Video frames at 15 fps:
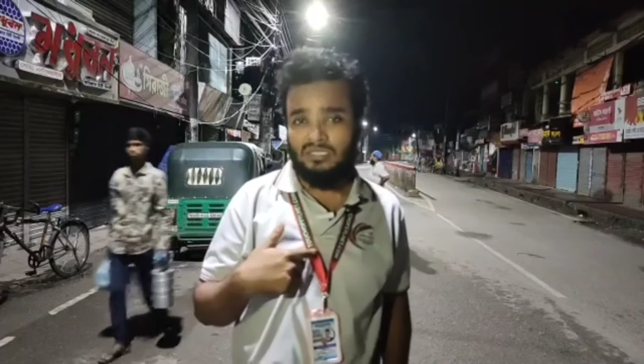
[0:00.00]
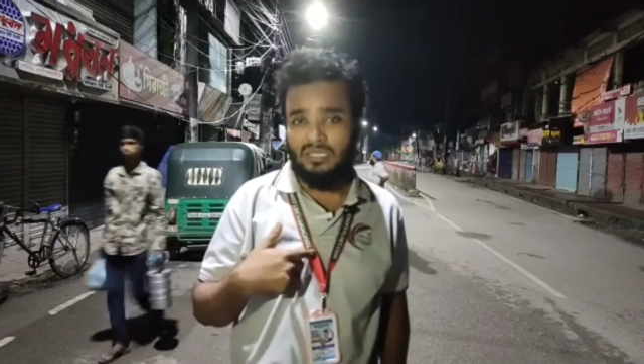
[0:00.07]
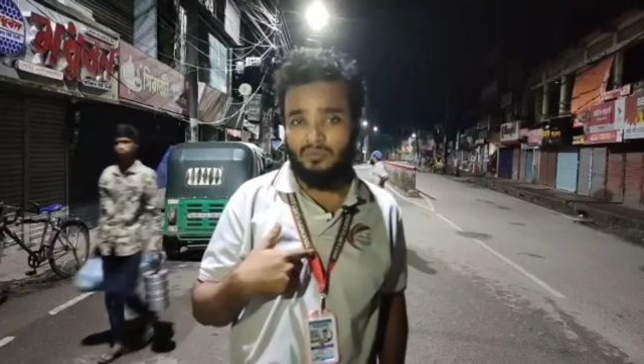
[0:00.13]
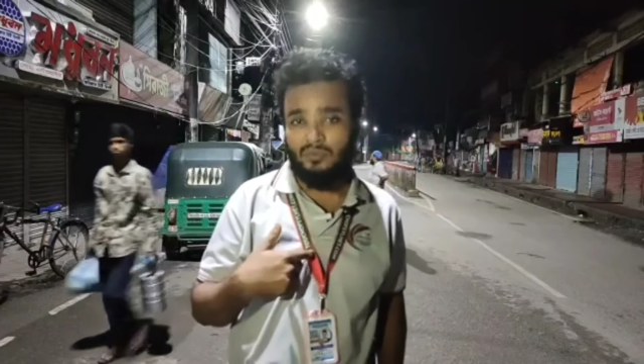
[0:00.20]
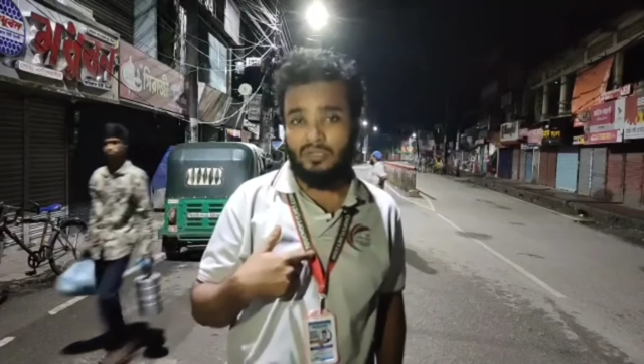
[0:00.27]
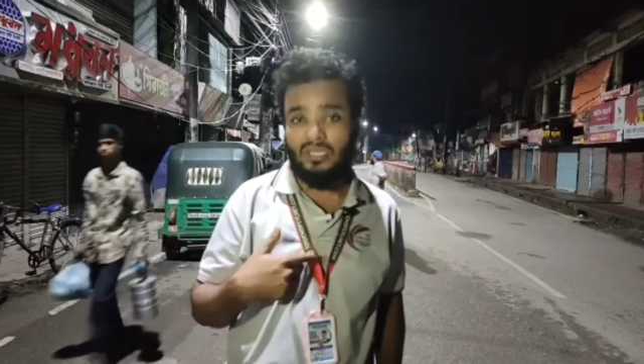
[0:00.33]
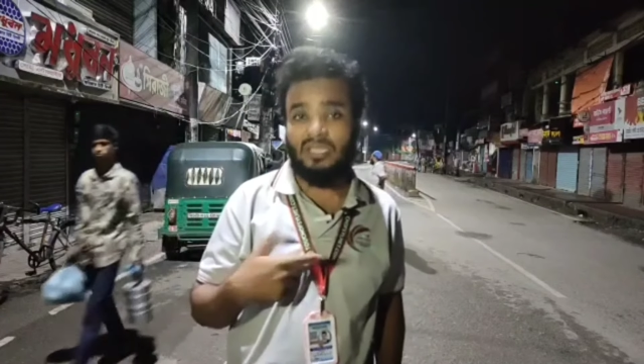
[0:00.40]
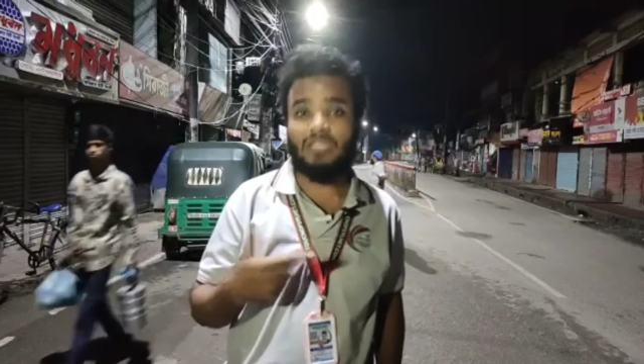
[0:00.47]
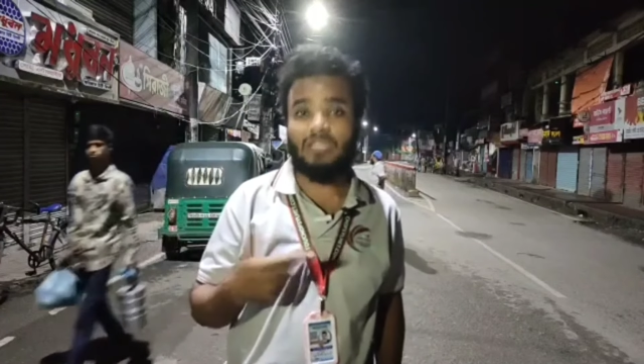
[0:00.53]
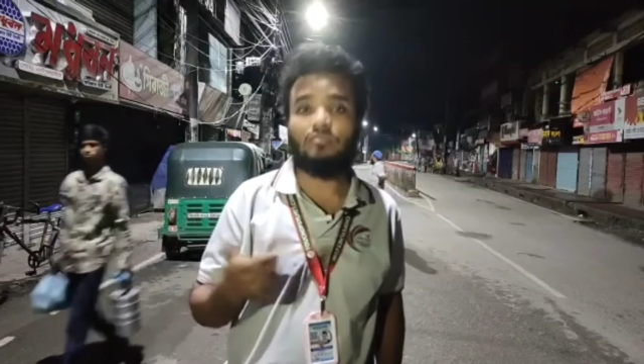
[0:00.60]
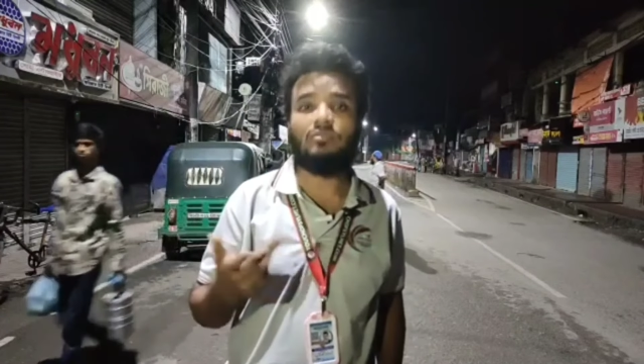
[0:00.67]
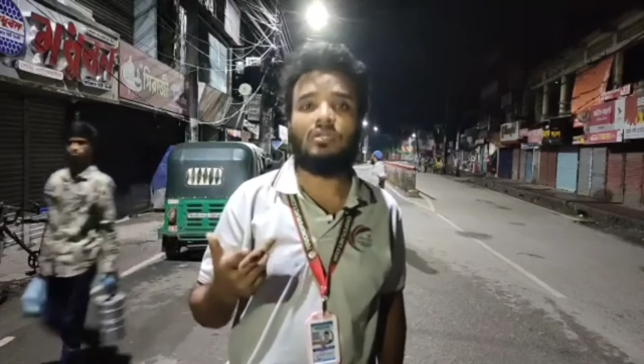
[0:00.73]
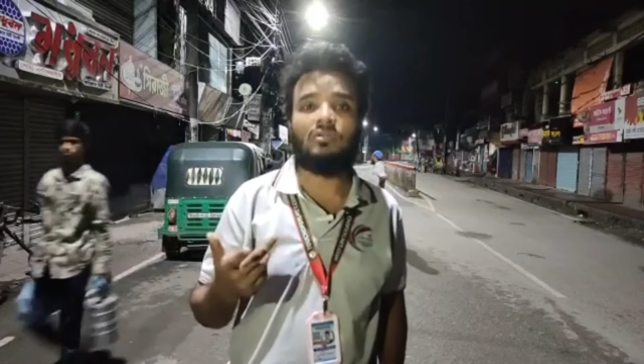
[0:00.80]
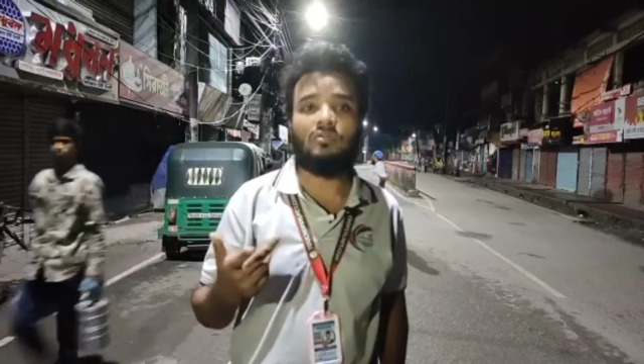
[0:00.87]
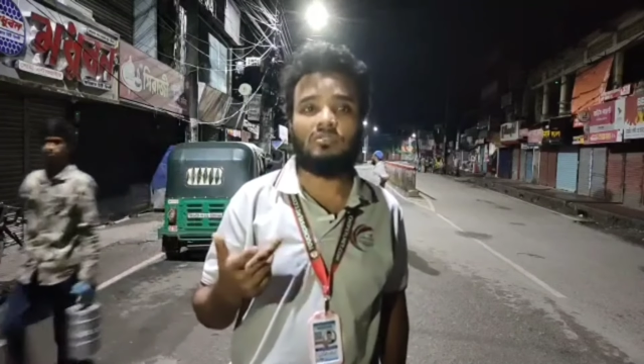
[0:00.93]
তারপর
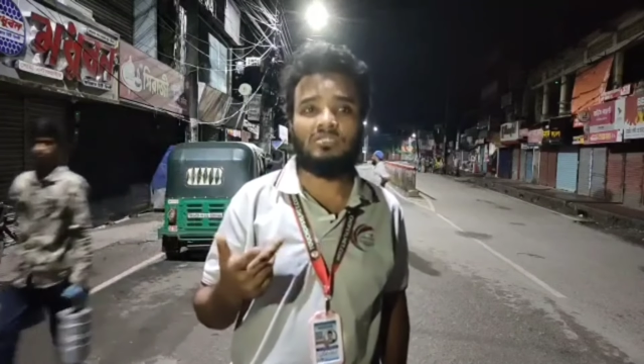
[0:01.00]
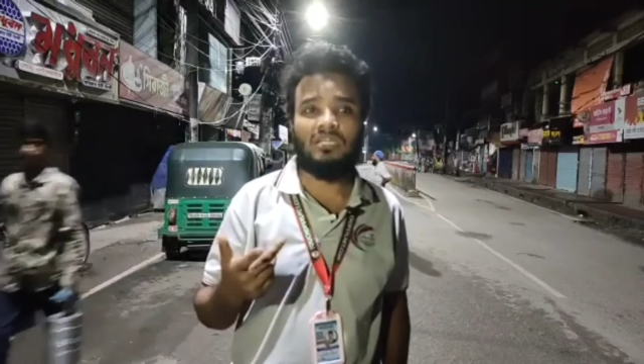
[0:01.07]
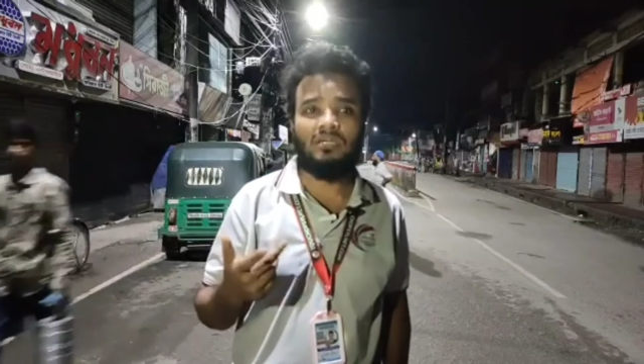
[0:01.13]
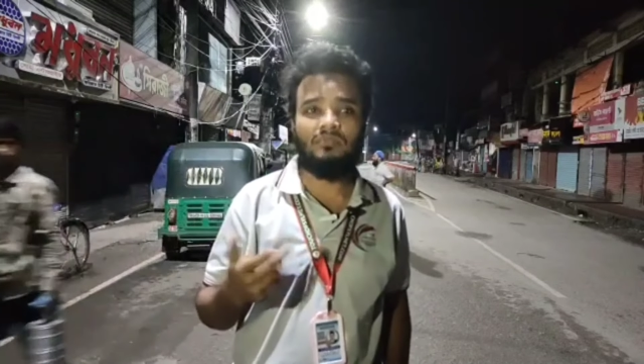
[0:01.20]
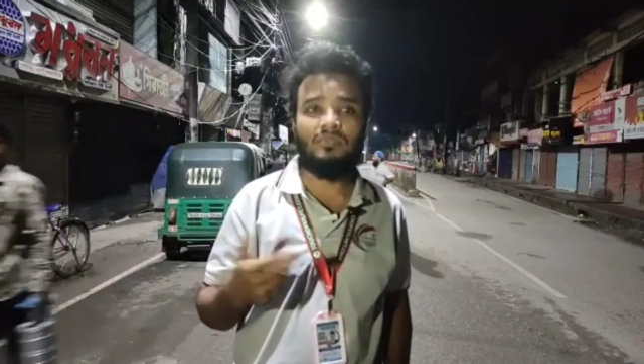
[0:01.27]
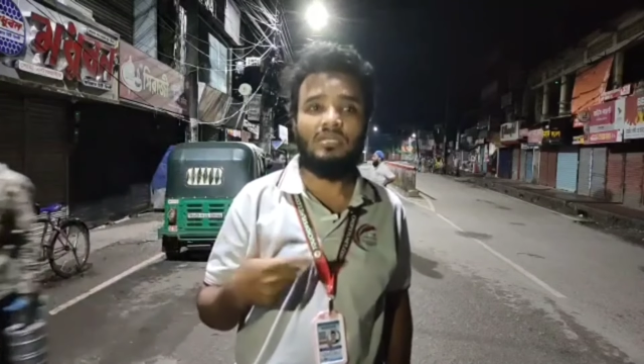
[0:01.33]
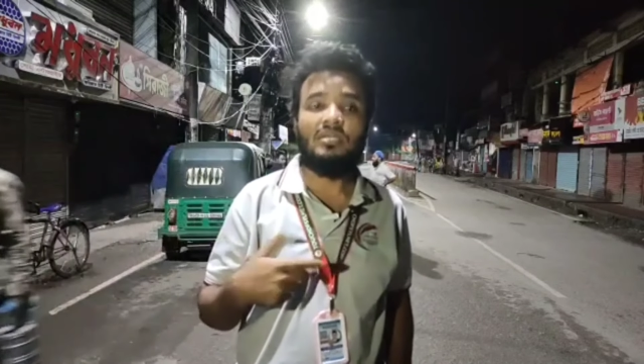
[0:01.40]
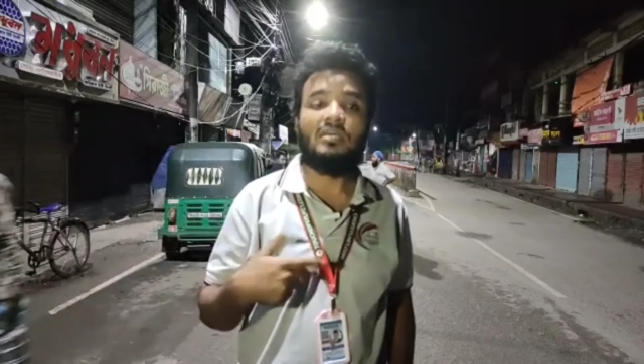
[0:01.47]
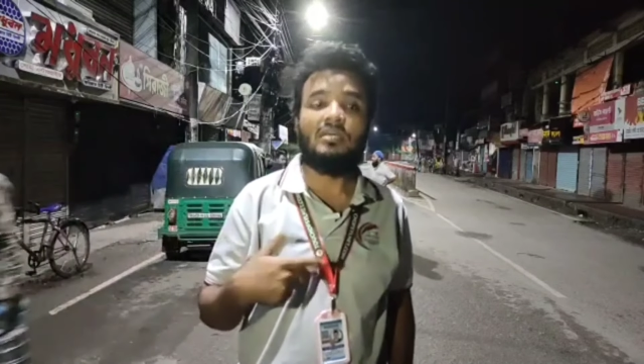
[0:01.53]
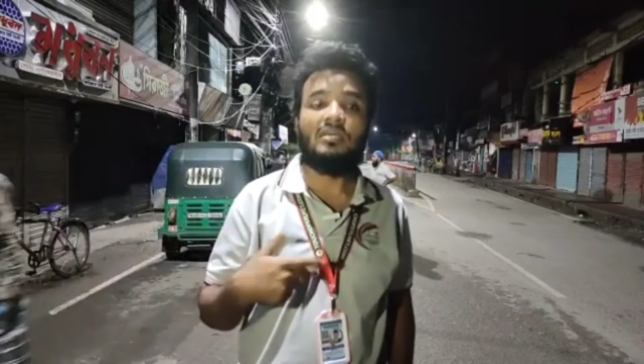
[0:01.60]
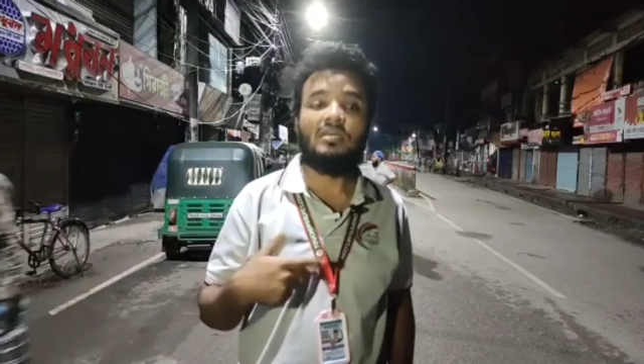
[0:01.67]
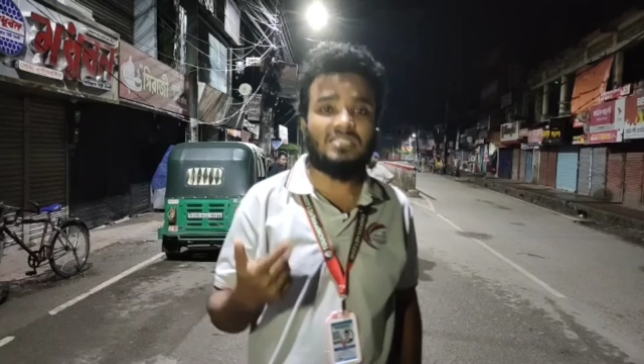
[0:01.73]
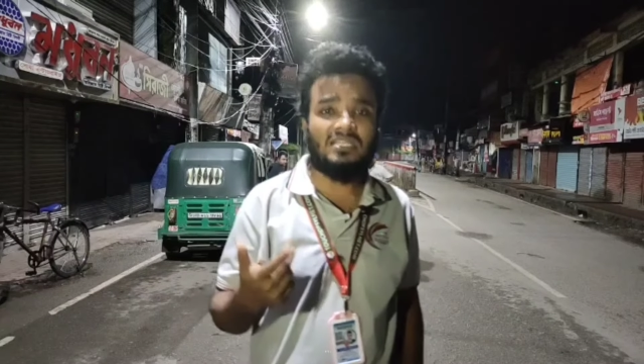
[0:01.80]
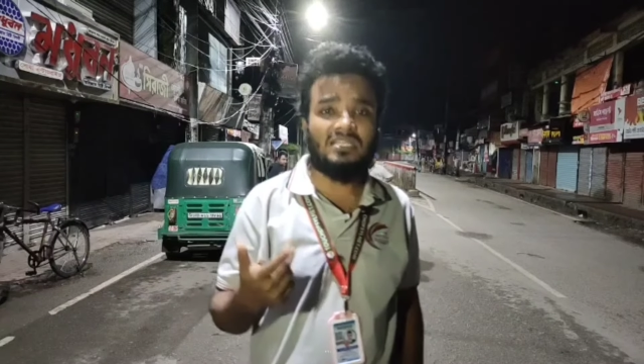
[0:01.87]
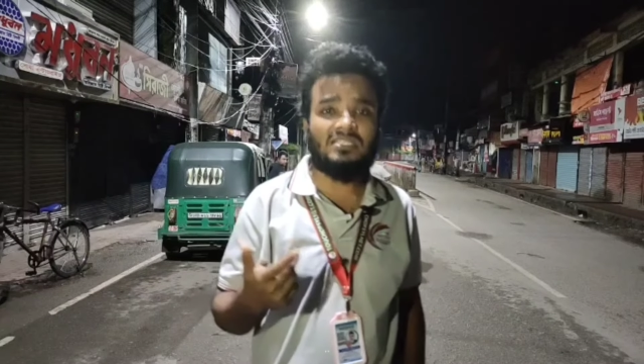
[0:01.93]
খেলাধুলা করতাম
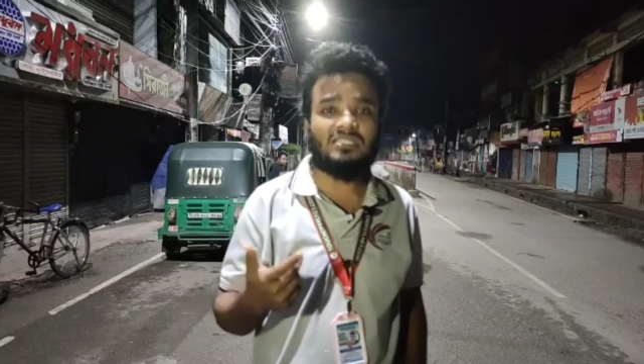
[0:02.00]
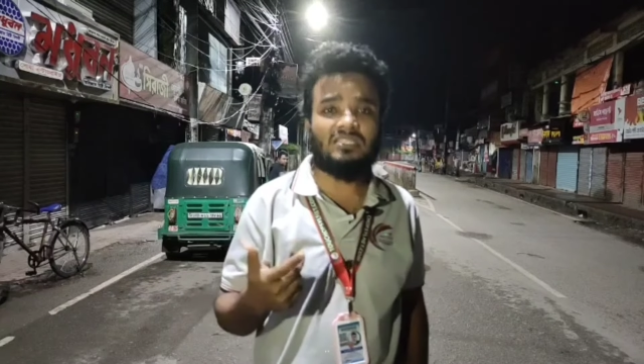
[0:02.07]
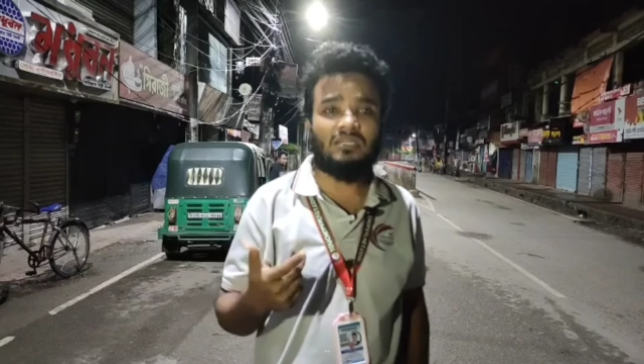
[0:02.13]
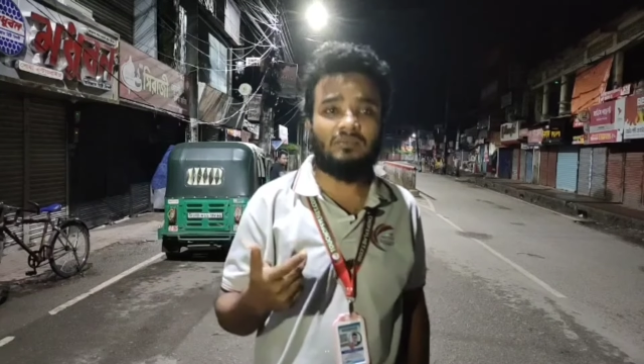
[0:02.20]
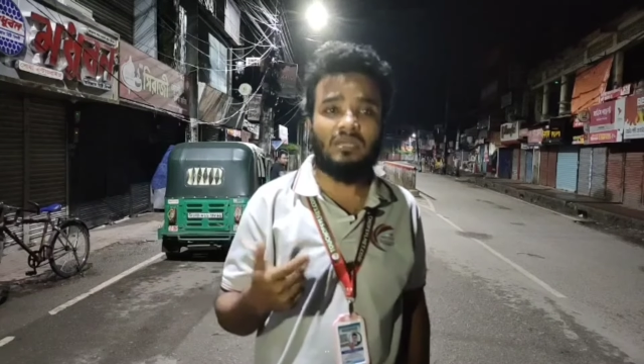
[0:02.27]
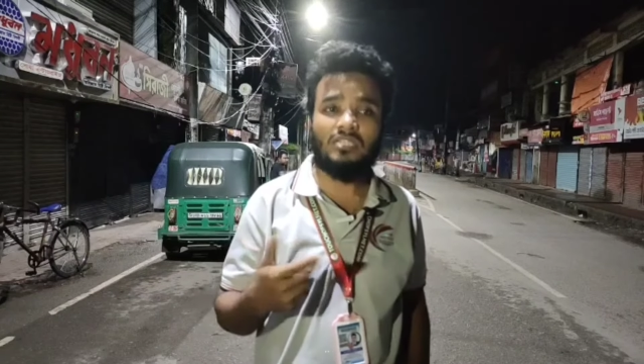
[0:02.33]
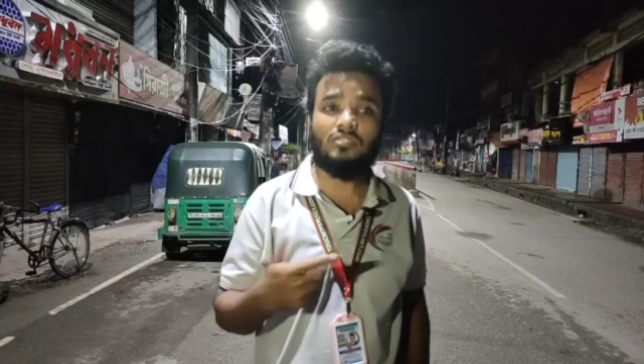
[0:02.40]
রাস্তায় যেতাম